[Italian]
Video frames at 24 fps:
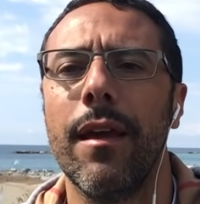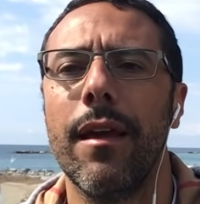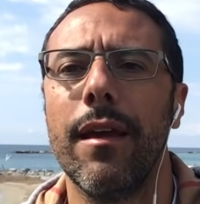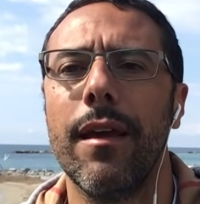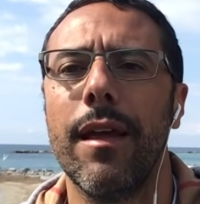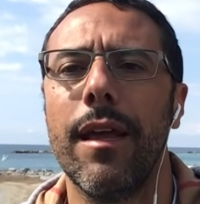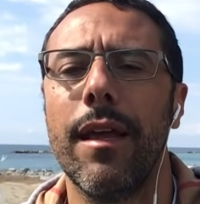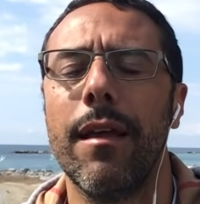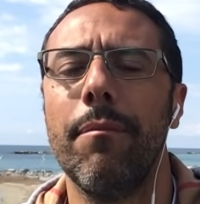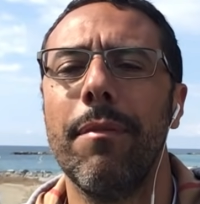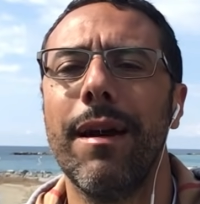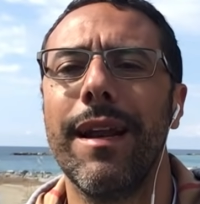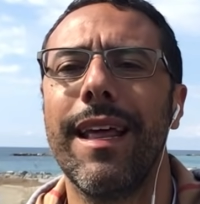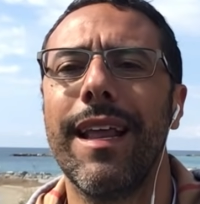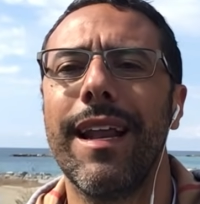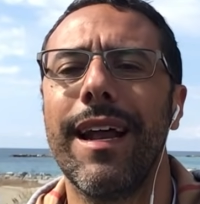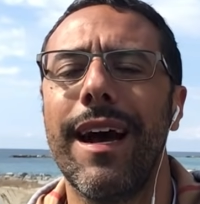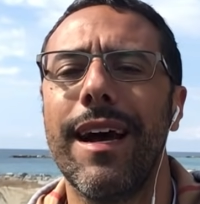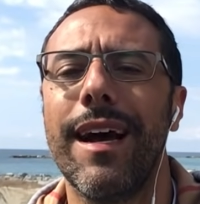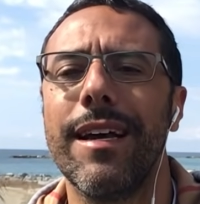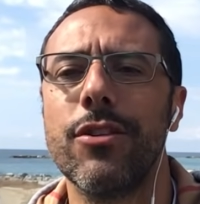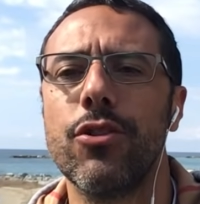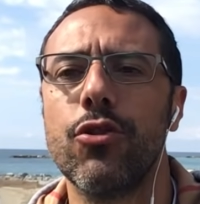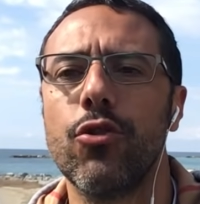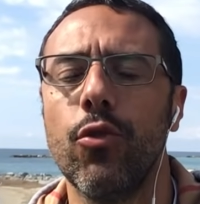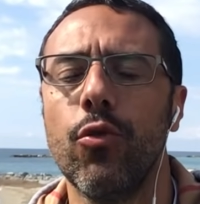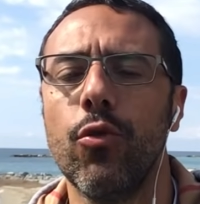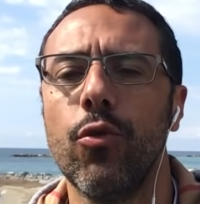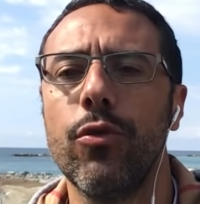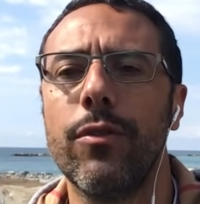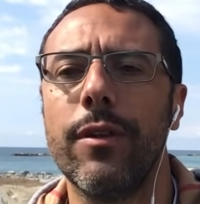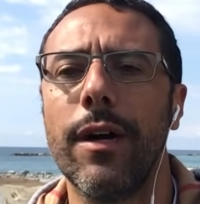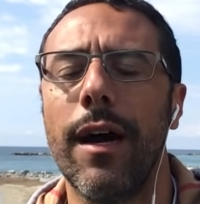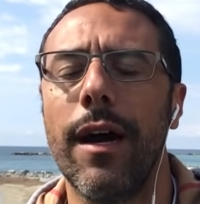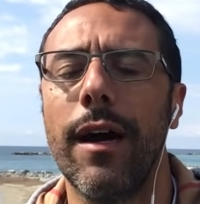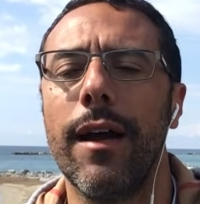in maniera
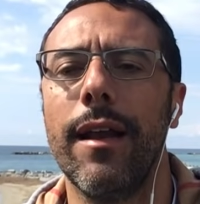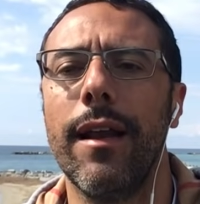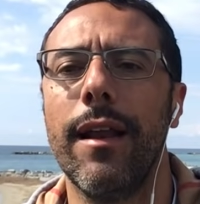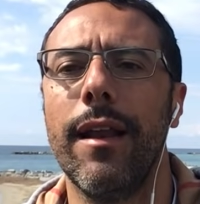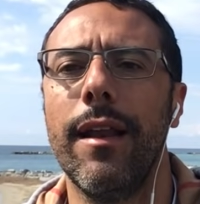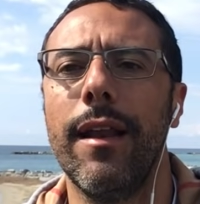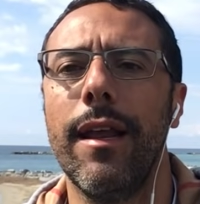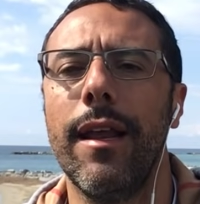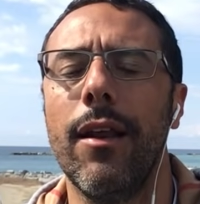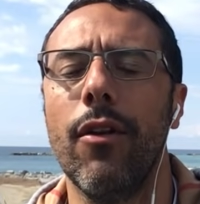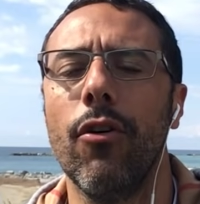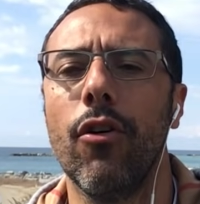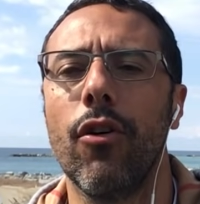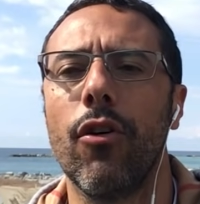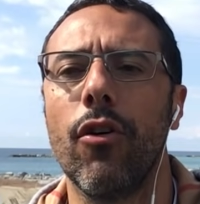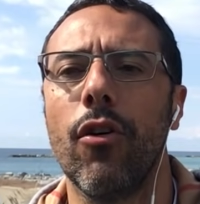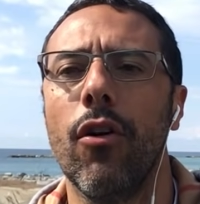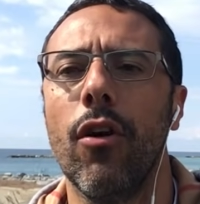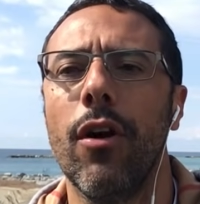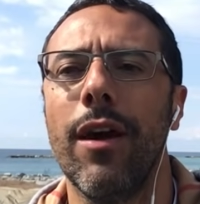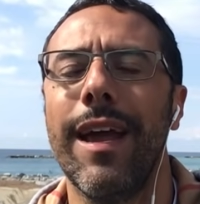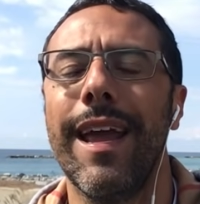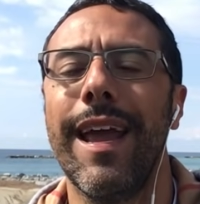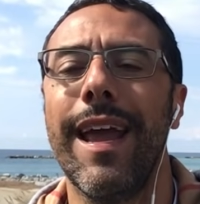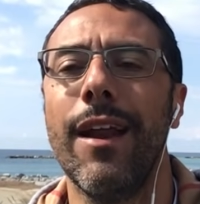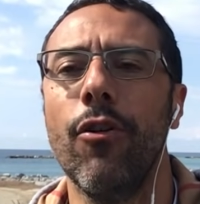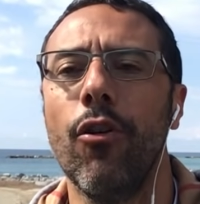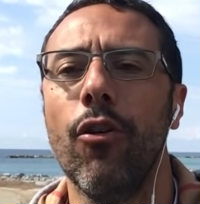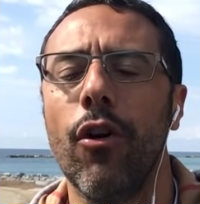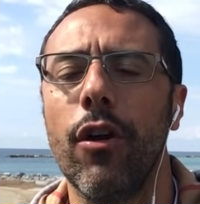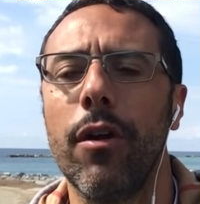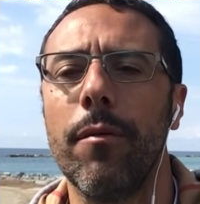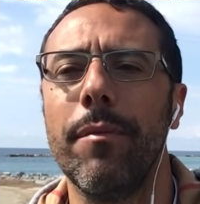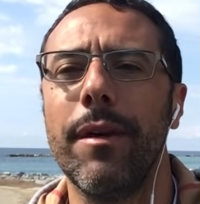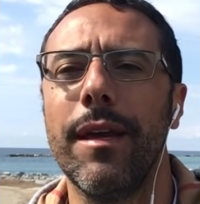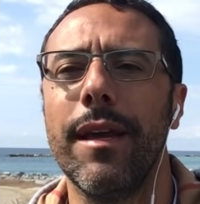assoluta le loro
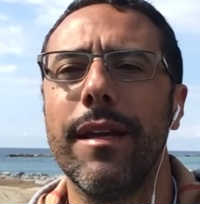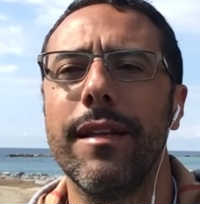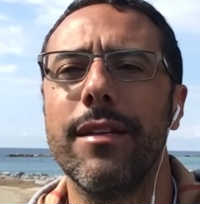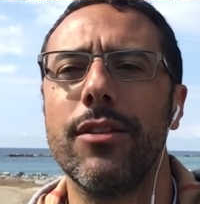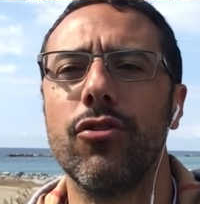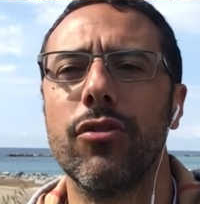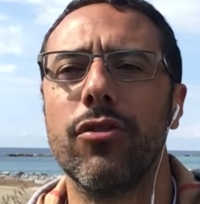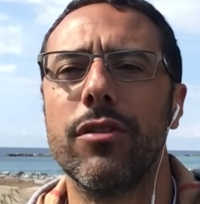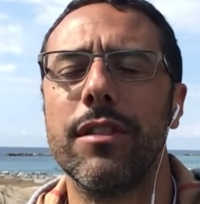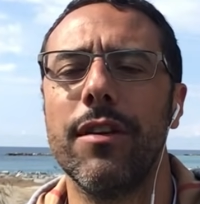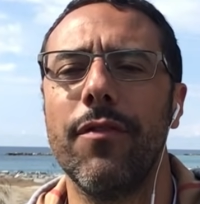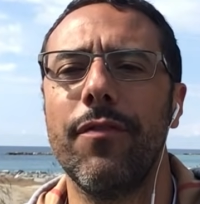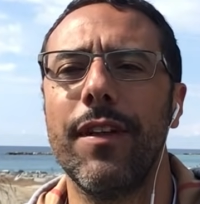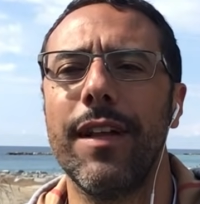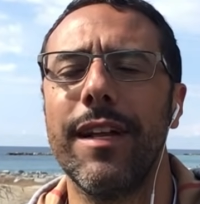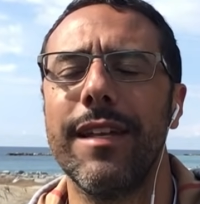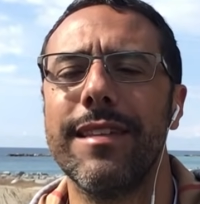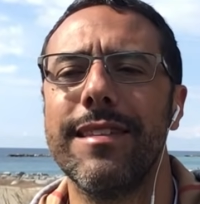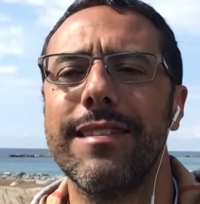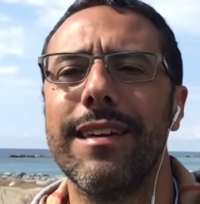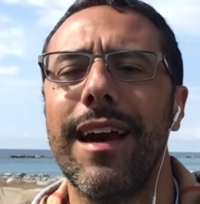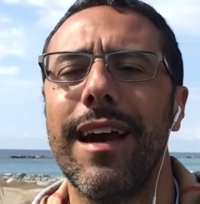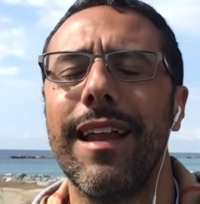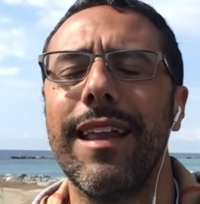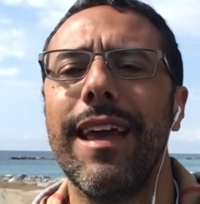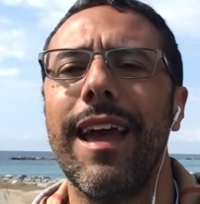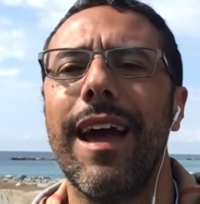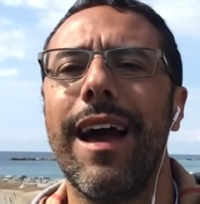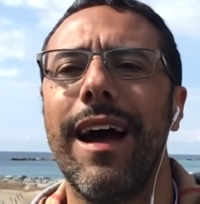enormi risorse finanziarie,